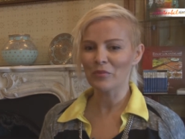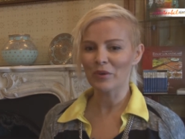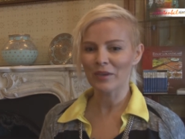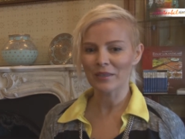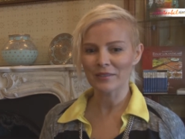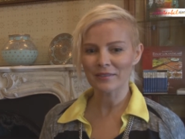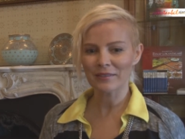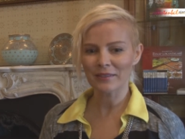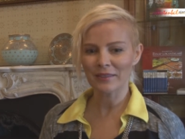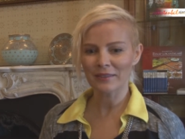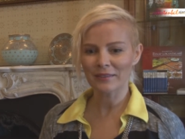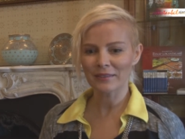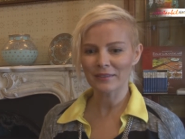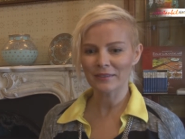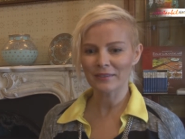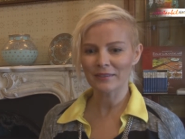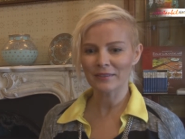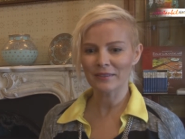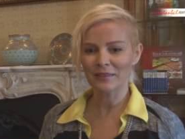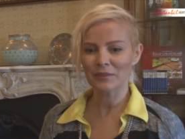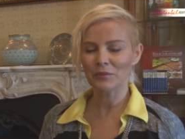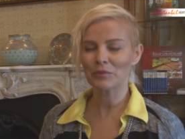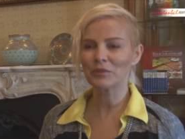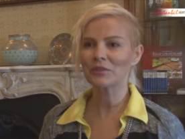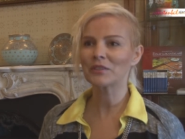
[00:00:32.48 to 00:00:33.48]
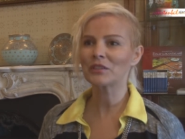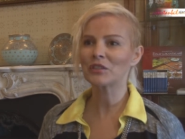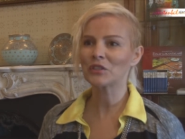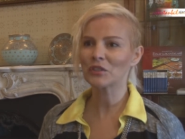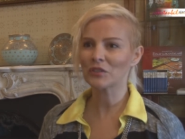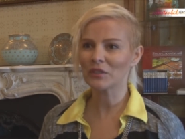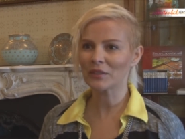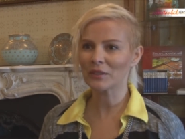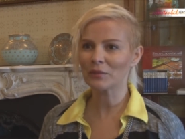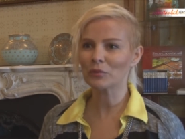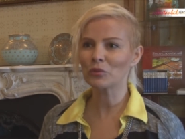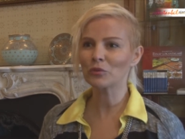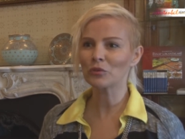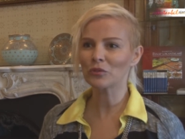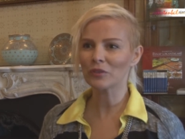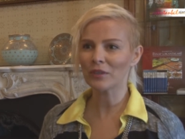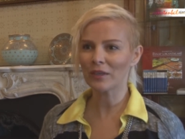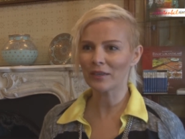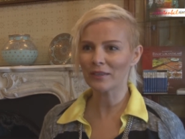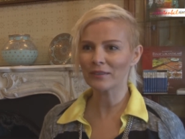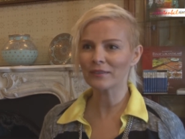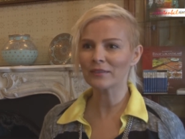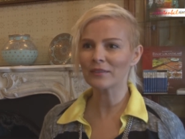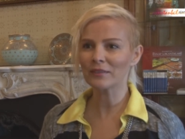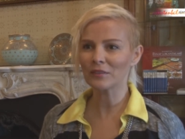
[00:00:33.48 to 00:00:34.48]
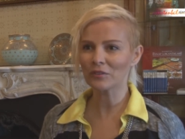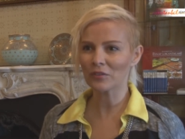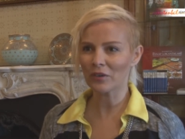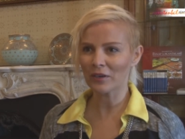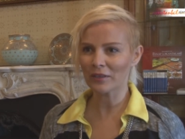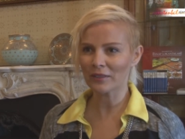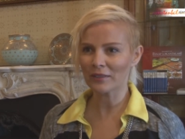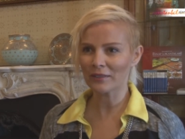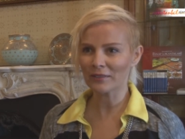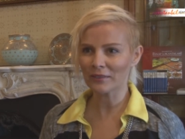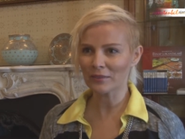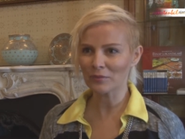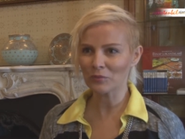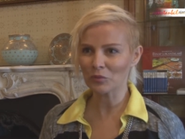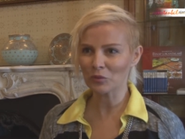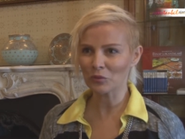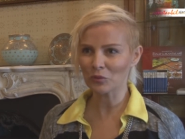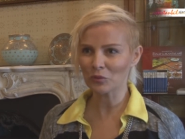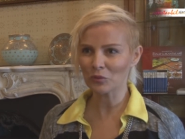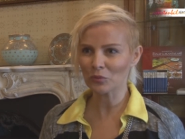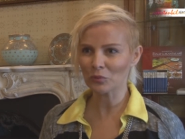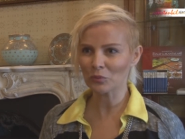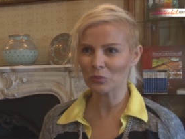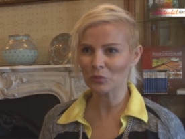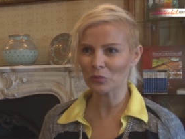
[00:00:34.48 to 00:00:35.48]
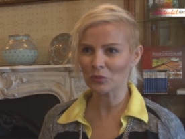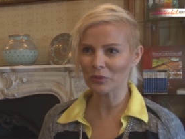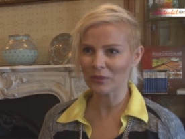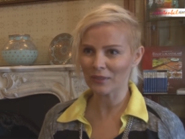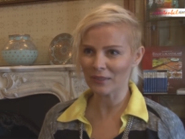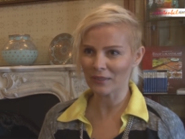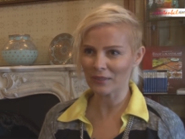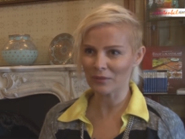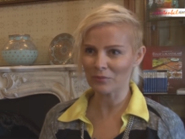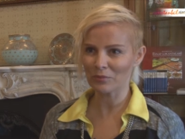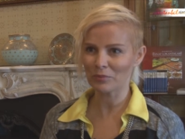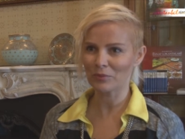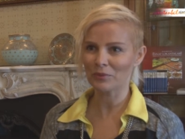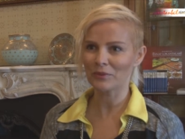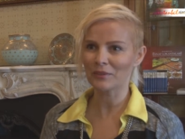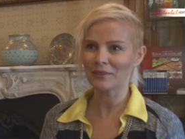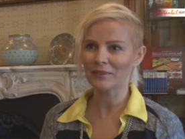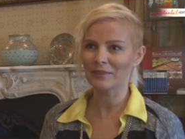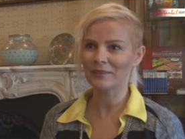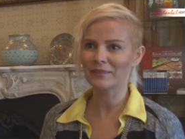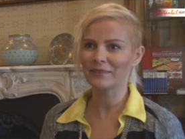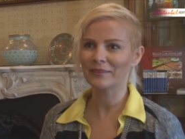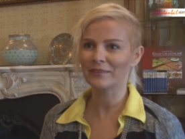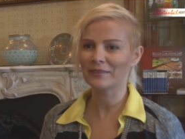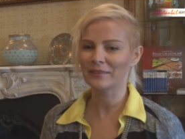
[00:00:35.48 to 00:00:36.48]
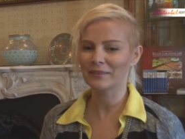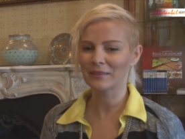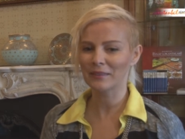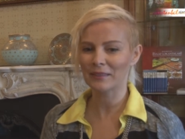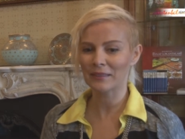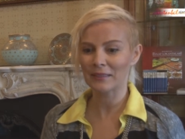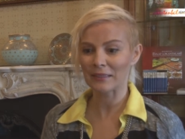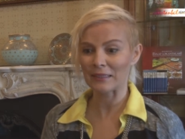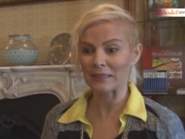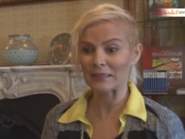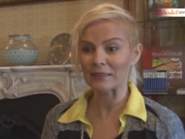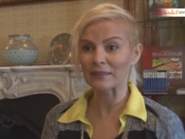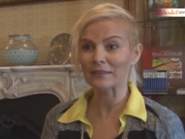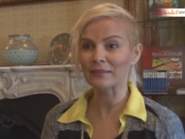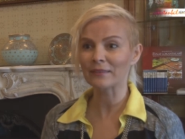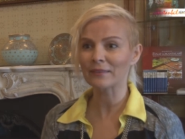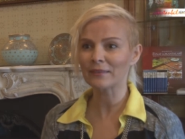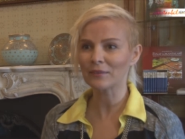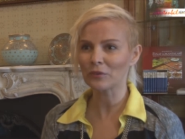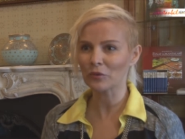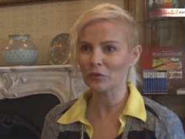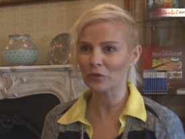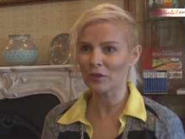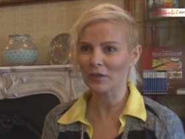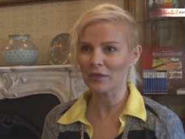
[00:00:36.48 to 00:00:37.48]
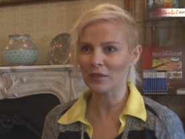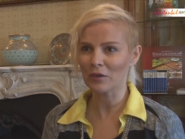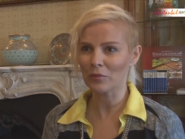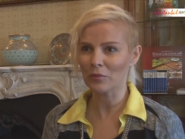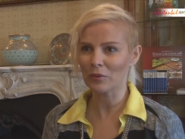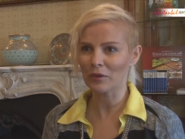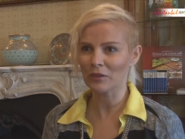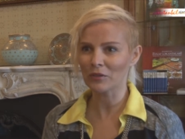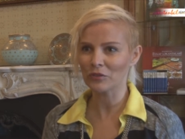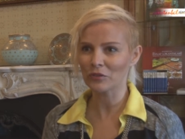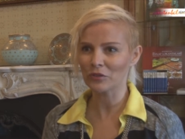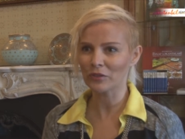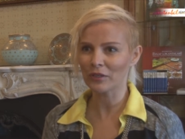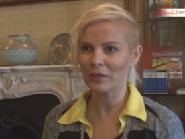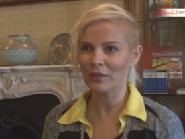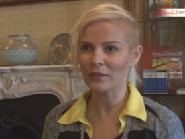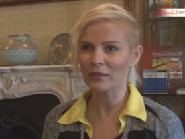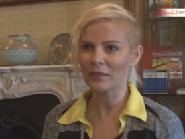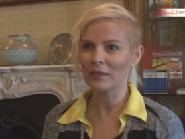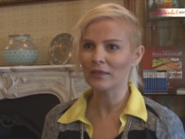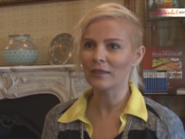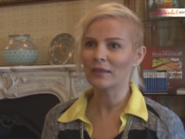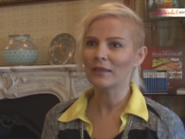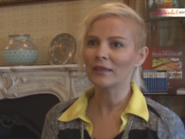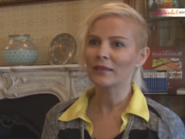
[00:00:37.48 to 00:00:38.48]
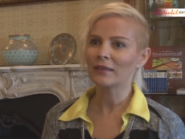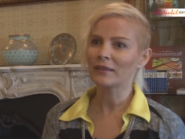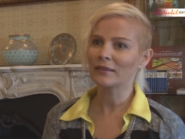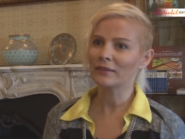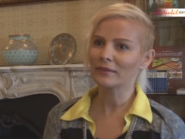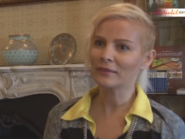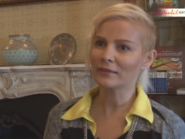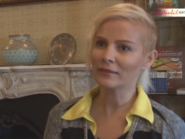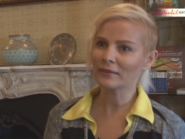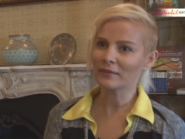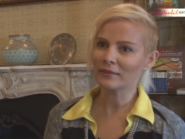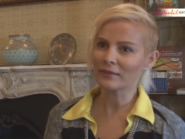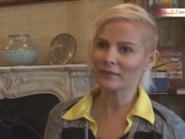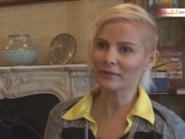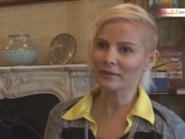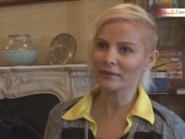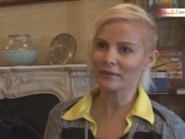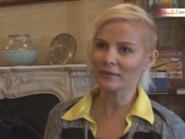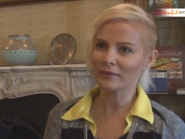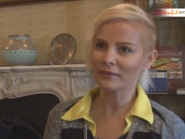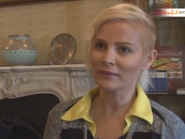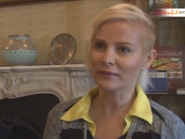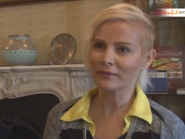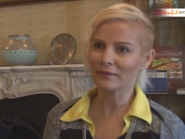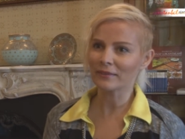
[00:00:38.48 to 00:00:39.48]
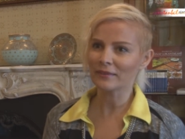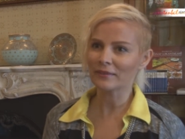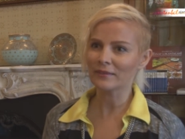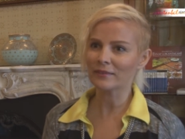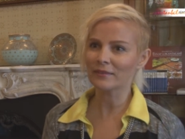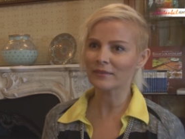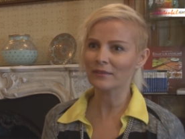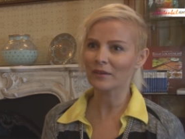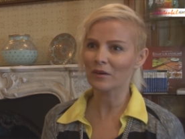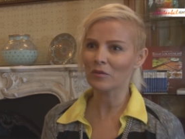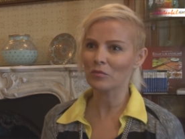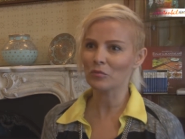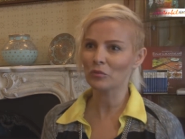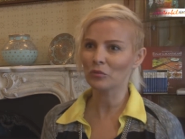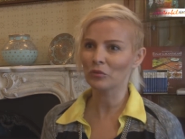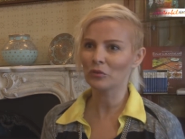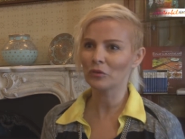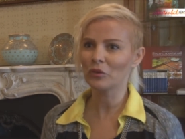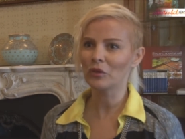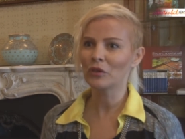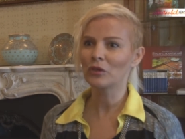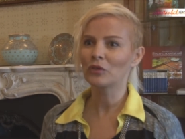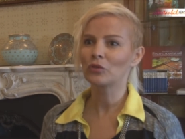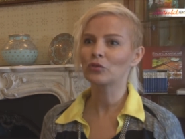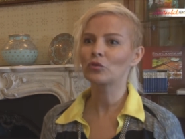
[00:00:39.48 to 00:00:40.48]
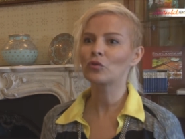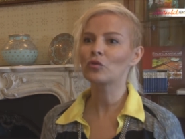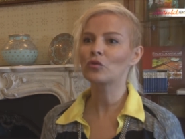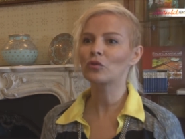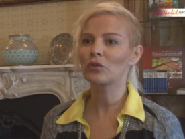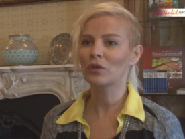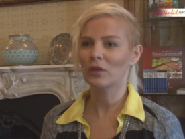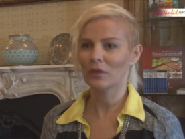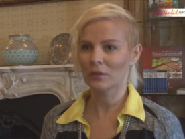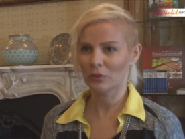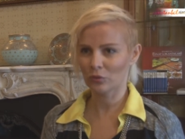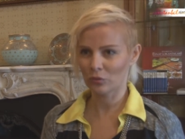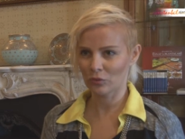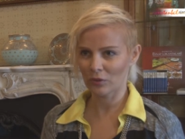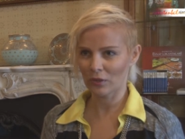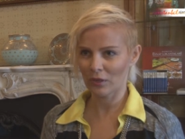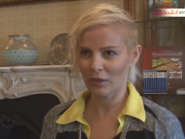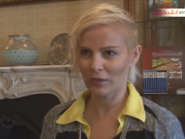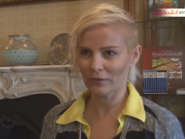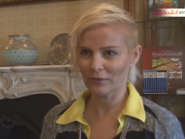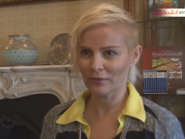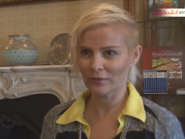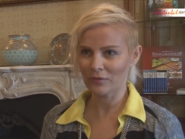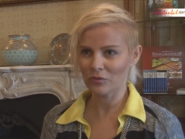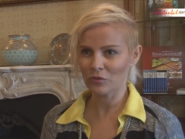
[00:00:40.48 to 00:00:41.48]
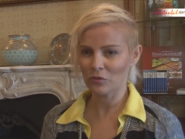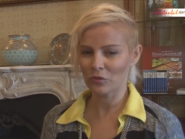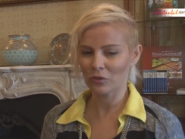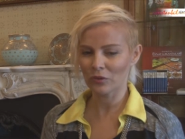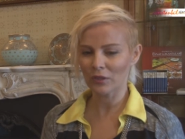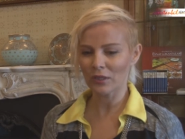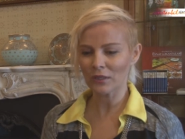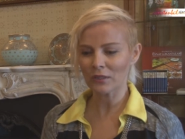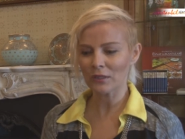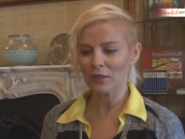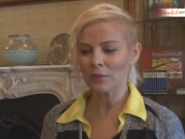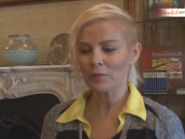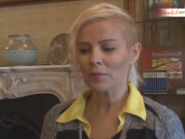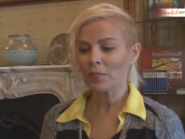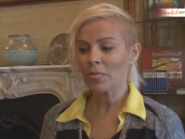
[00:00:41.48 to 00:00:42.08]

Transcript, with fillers: bazen e, biz içinde bu güzellikleri fark edemiyoruz. Burada gelip e, yerinde gören yabancılar geri gittiklerinde İstanbul'u çok daha güzel anlatıyorlar.